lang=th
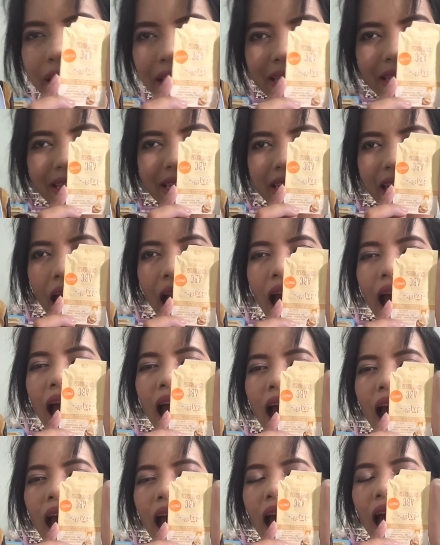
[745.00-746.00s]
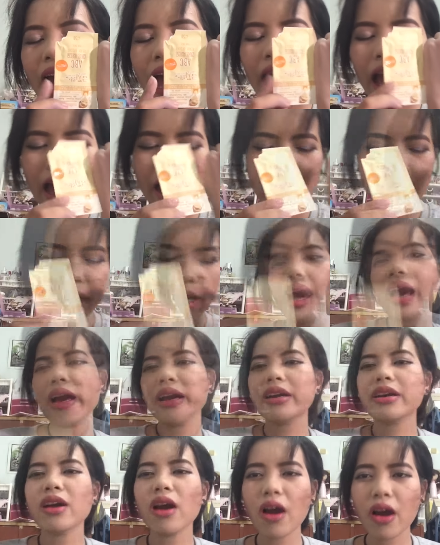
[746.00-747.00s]
นี้จ้า อ่ะ
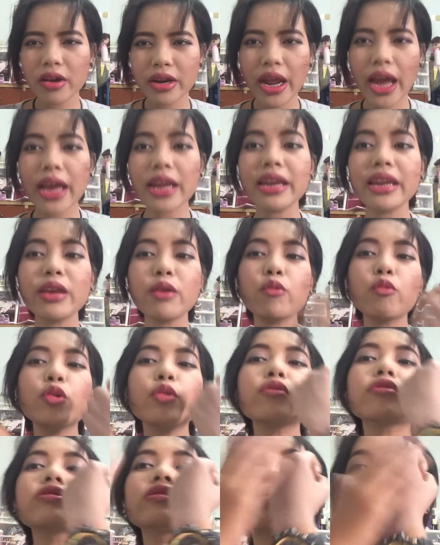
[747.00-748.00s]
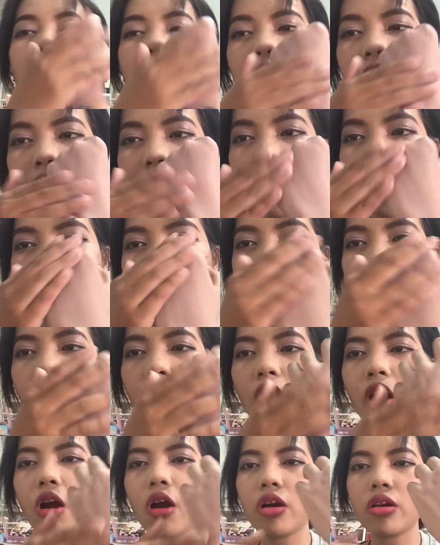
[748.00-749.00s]
ก็ได้รีวิวแล้วก็
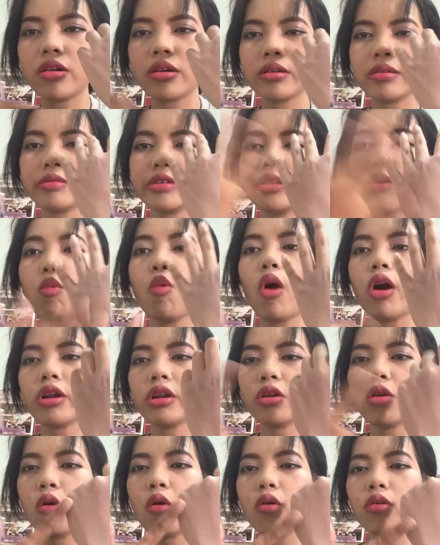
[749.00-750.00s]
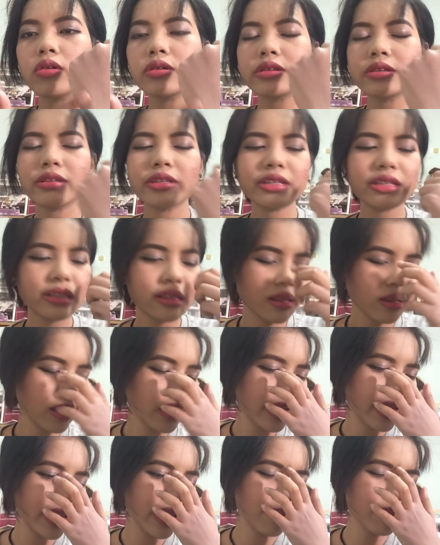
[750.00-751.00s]
สวอตลง
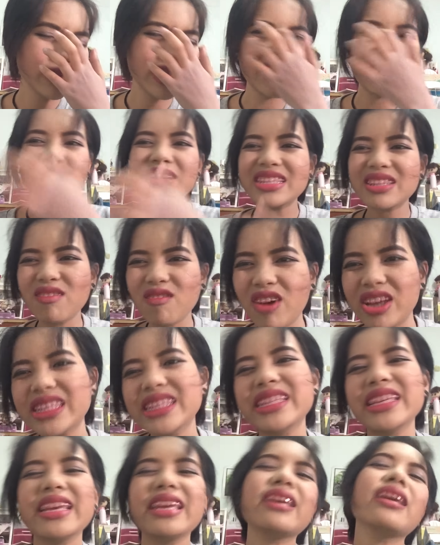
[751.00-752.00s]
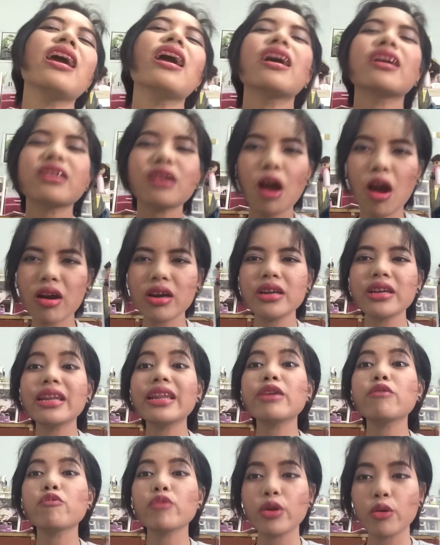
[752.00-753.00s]
ครีมจะเรียกว่าสวัสดีก็คือ
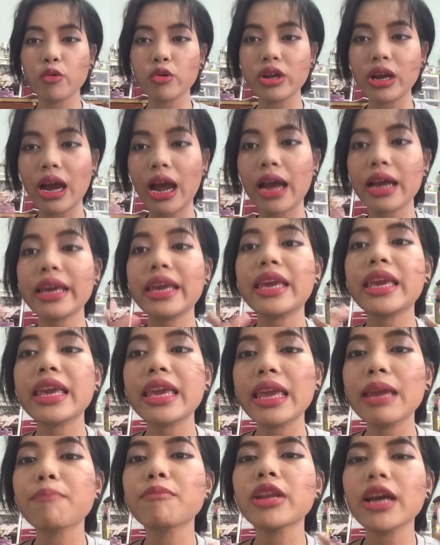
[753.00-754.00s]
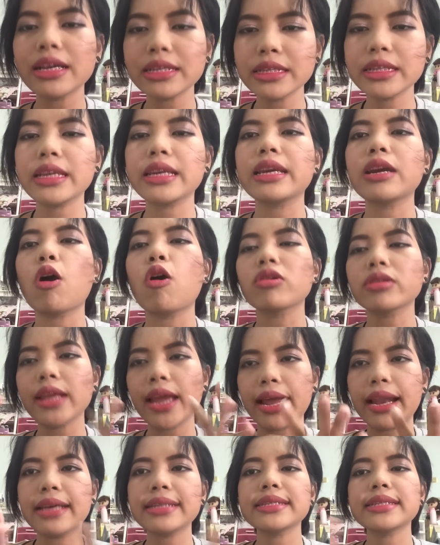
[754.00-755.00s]
รีวิวเนื้อครีมเนื้อสีของ
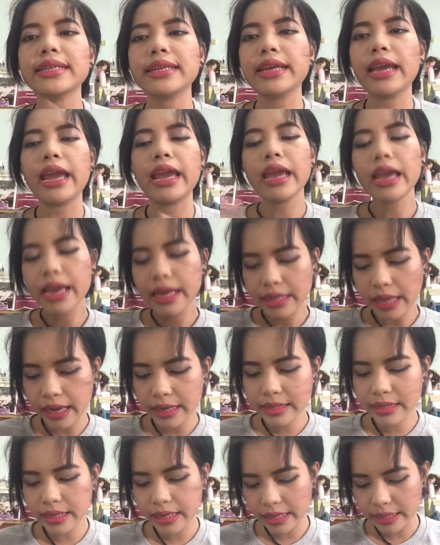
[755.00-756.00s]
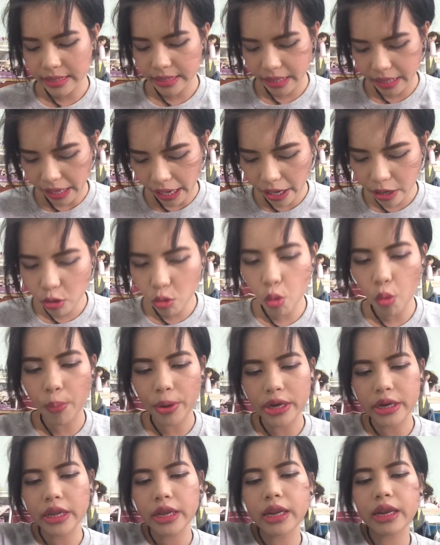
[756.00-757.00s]
แต่ละสี ทั้ง 4 สีให้ดู
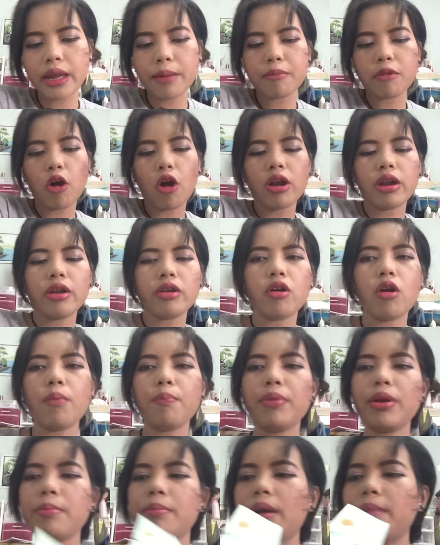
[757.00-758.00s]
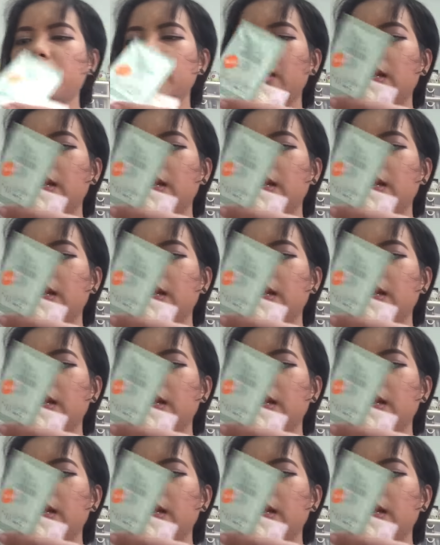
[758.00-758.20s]
เป็นที่เรียบร้อยแล้วเนาะเป็นแบบ